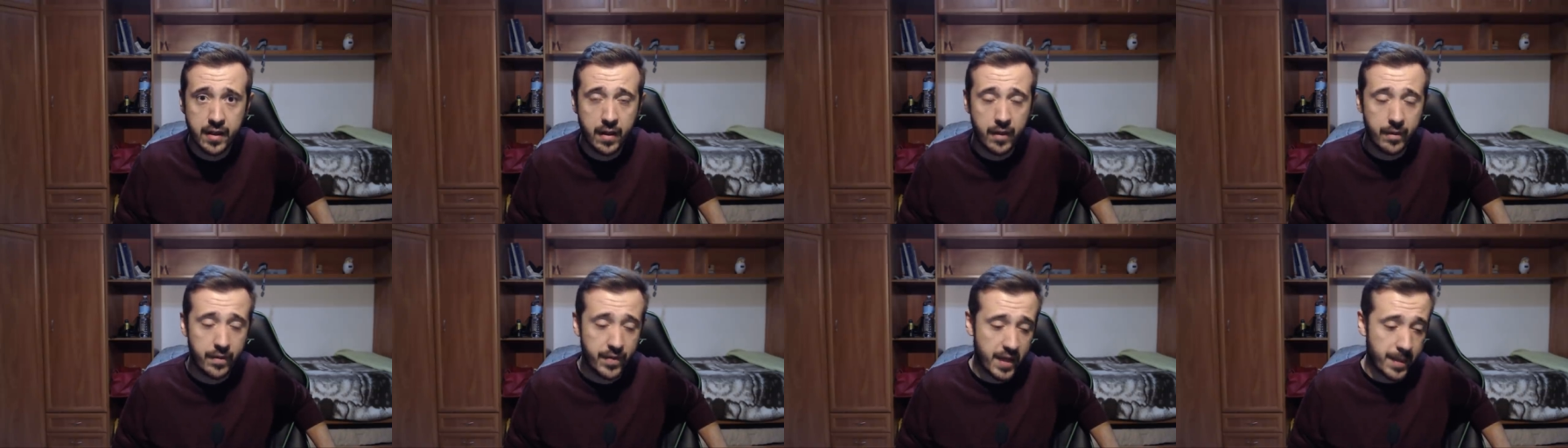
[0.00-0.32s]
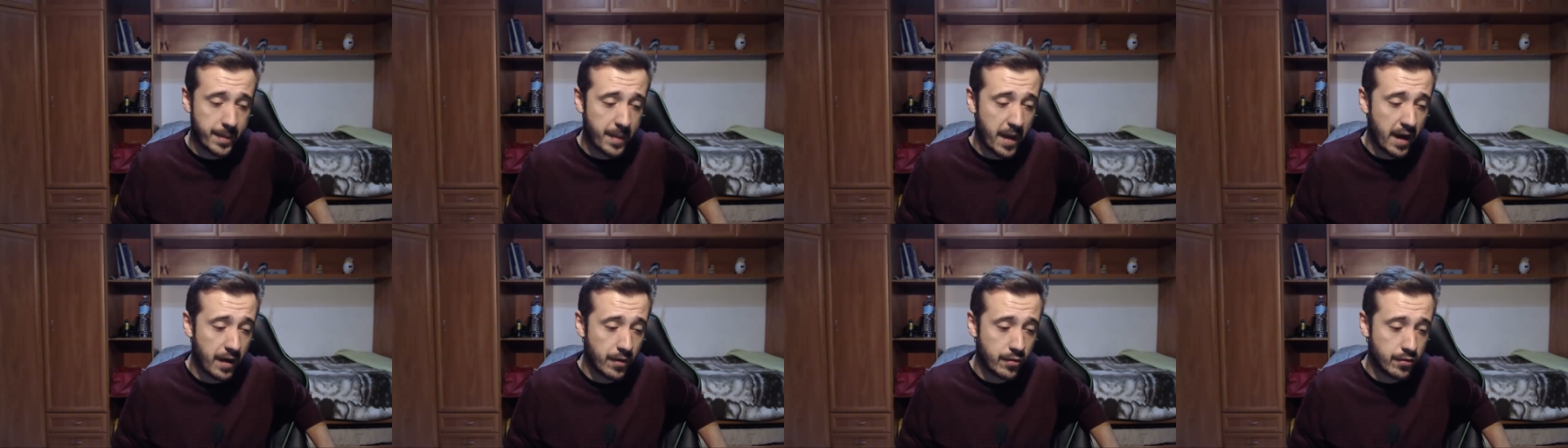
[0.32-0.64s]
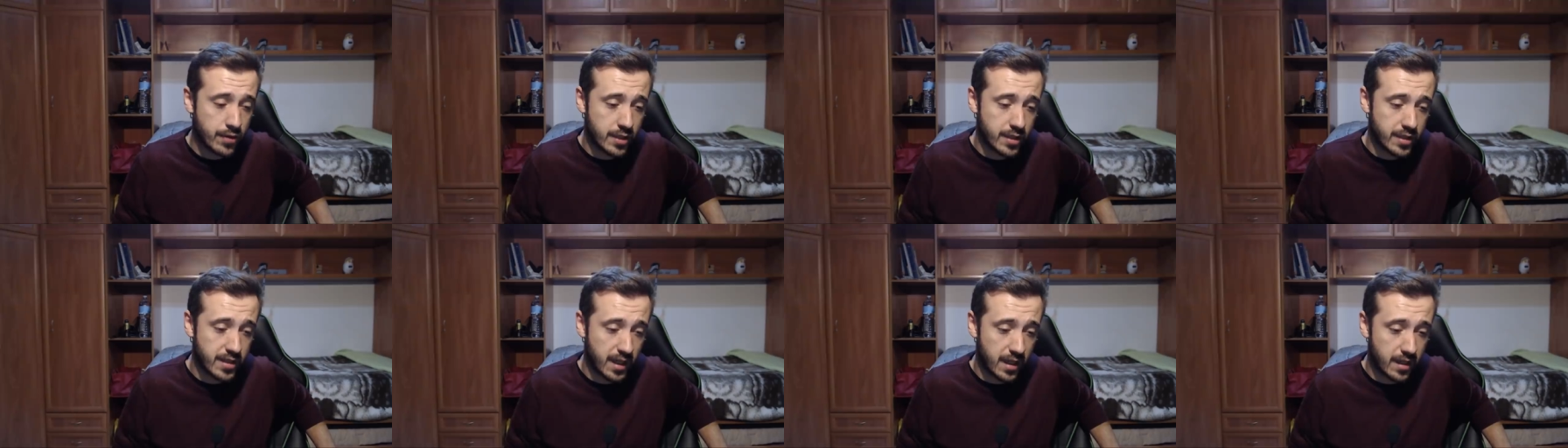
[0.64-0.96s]
de
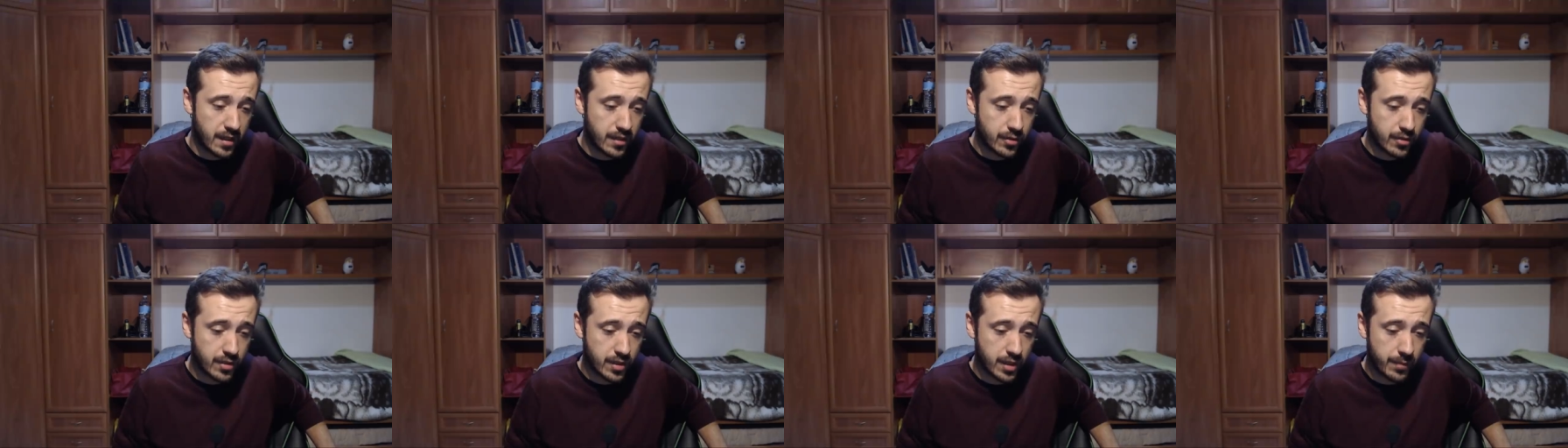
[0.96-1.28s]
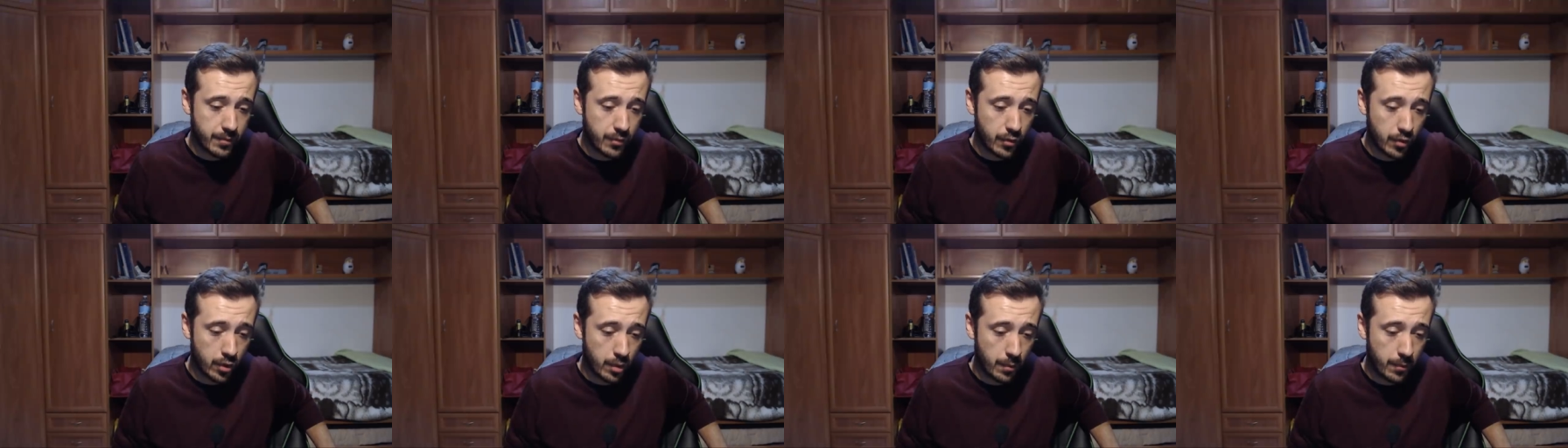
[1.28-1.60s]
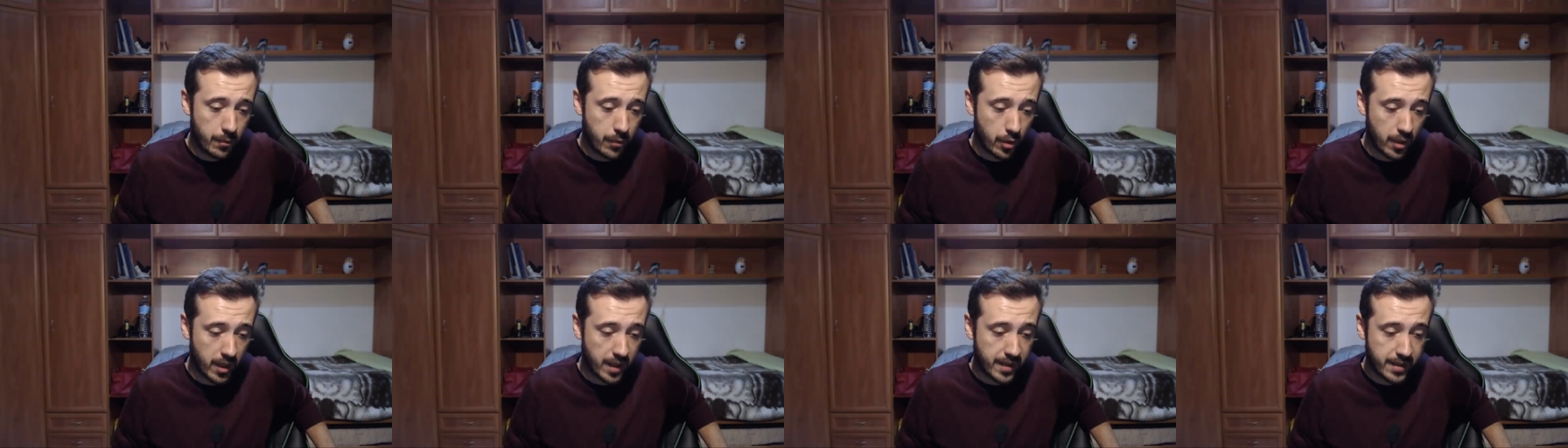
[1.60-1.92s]
Magnussen saliéndose
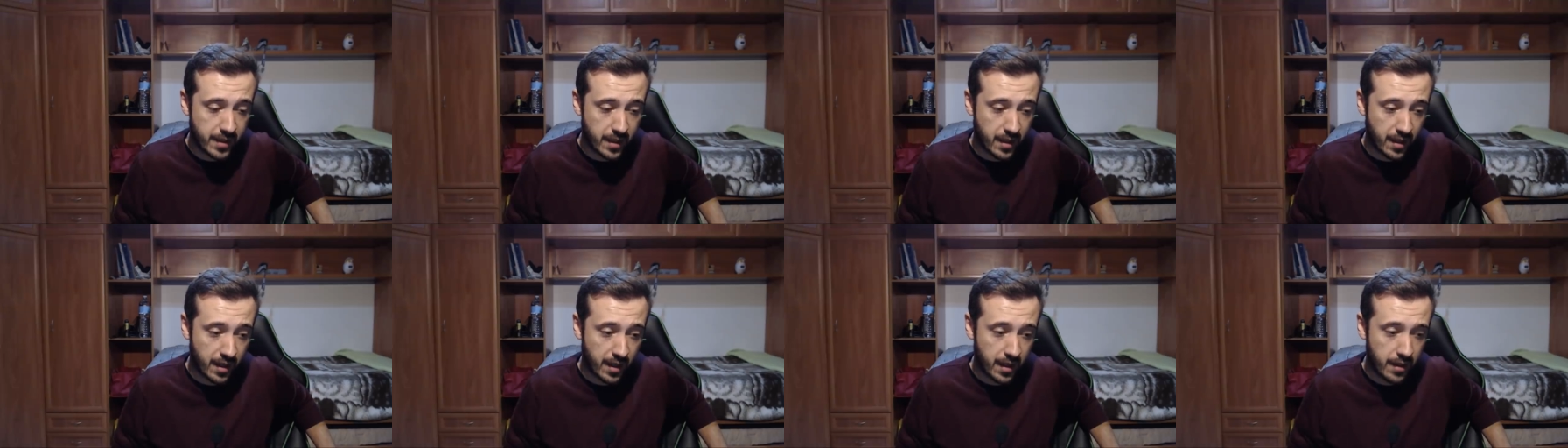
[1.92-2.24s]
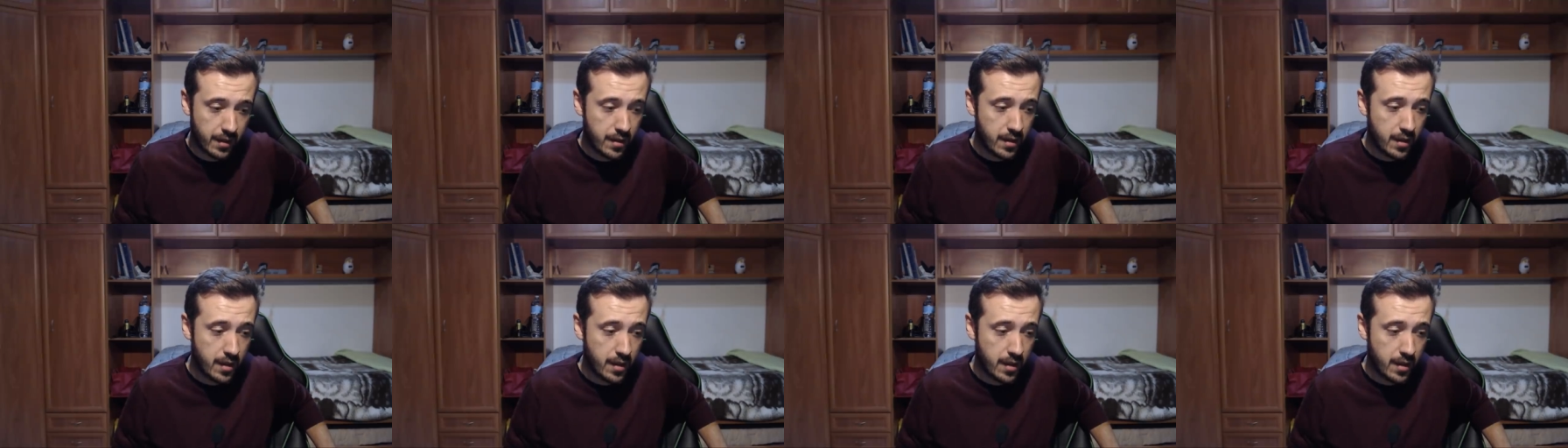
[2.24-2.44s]
por, la tierra,